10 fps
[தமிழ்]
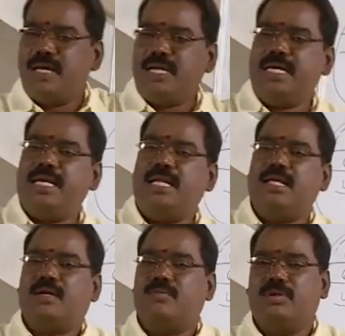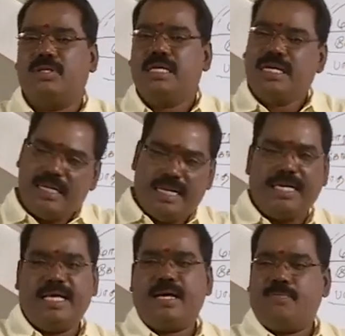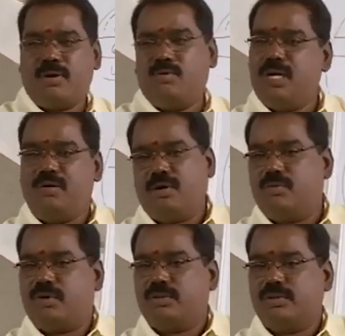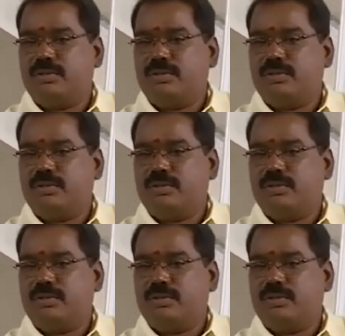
வேறு டிகிரியில் இருக்கும்போது டிகிரிக்கு அப்புறம் உள்ளே வருவோம்